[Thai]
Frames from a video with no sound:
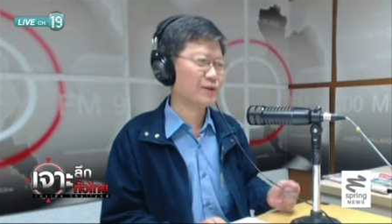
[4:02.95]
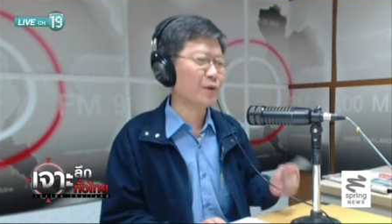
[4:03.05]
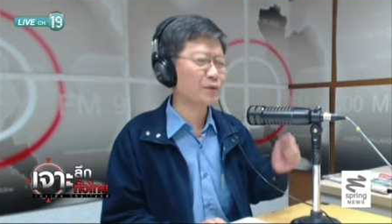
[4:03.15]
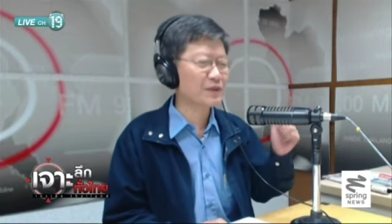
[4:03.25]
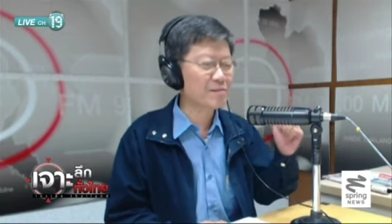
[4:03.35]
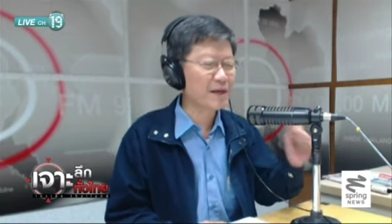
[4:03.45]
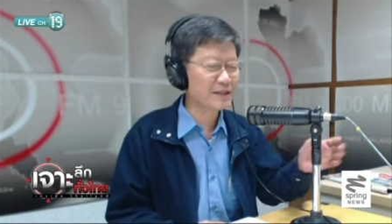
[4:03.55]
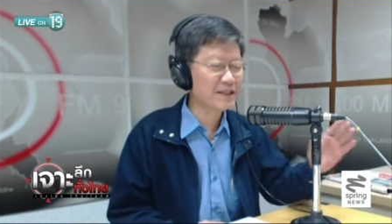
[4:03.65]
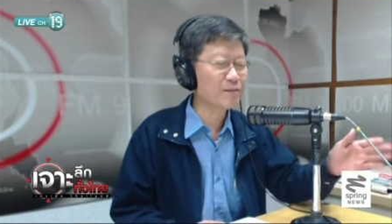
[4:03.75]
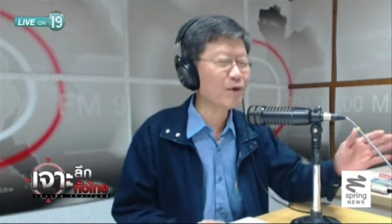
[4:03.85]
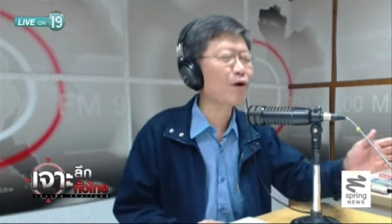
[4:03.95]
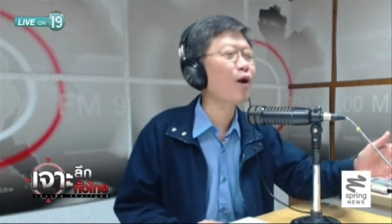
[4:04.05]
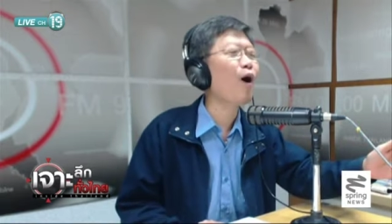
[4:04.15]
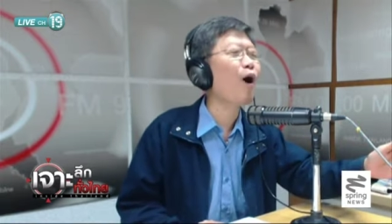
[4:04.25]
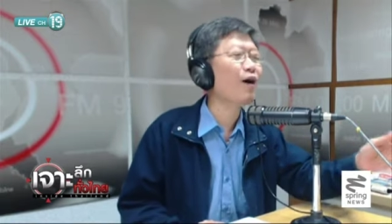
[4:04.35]
ส่งเสริมอาชีพ
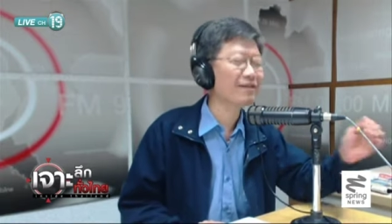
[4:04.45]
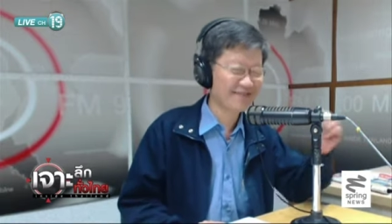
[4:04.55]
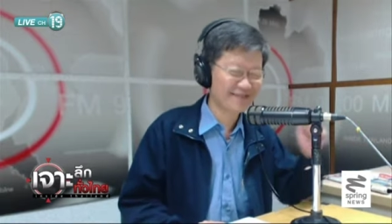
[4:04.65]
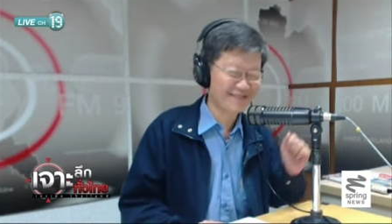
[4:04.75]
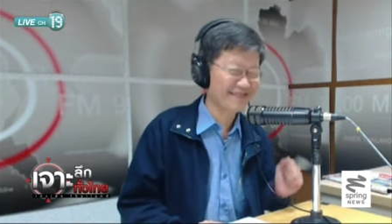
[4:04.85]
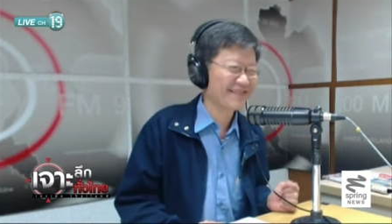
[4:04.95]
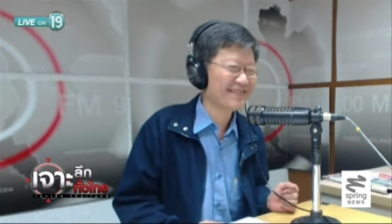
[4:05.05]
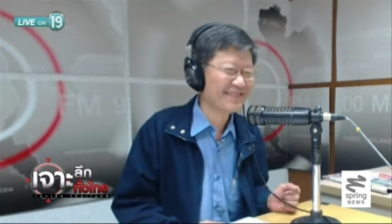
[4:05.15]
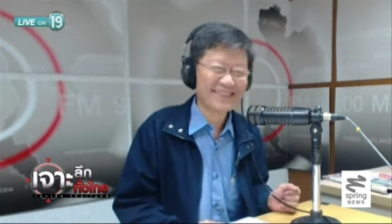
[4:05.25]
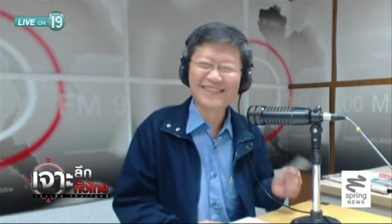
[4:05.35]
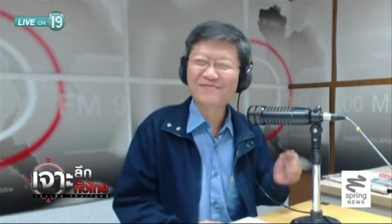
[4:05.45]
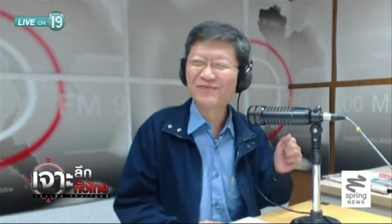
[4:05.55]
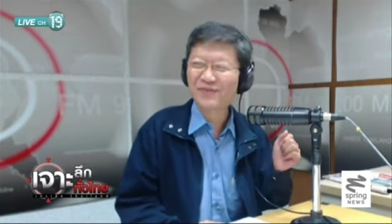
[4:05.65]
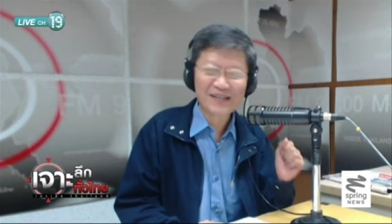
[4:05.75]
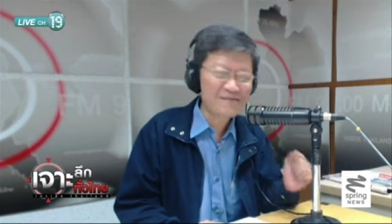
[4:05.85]
น้อ
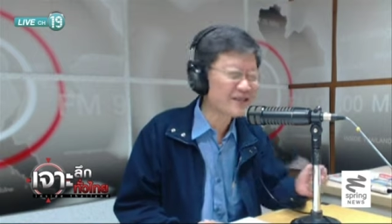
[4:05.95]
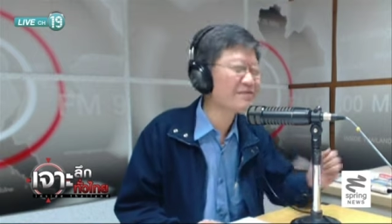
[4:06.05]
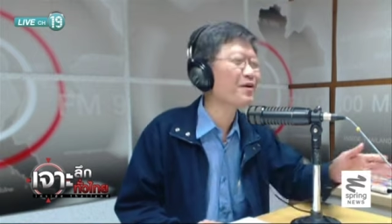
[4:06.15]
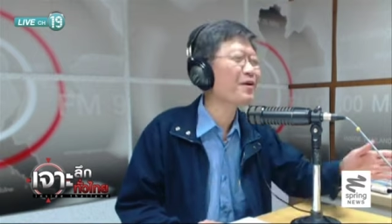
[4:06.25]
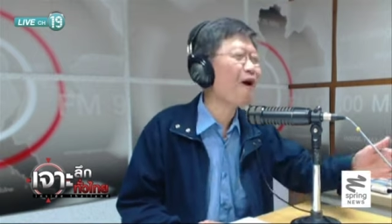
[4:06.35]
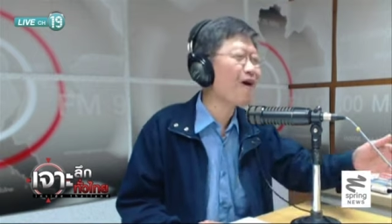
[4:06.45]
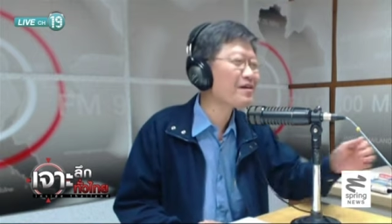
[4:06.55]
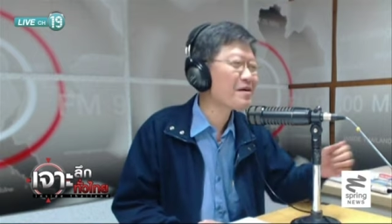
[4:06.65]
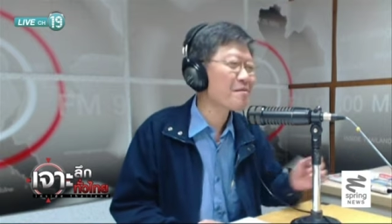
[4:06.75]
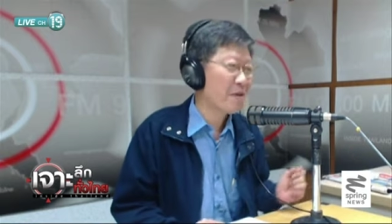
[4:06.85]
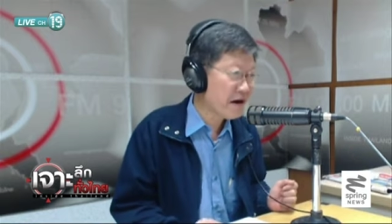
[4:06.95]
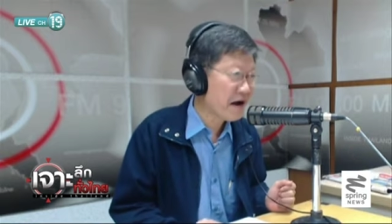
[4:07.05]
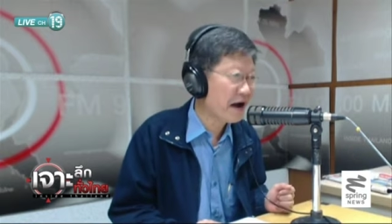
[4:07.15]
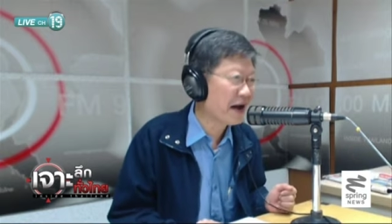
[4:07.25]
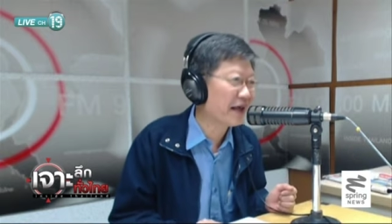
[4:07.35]
งๆส่งเสริมอาชีพน้องๆ
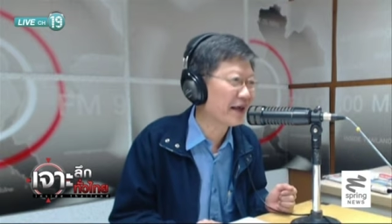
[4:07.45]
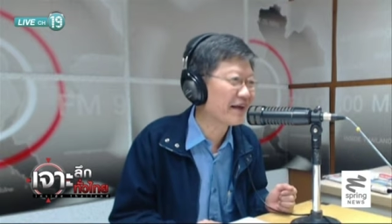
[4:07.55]
เพื่ออะไร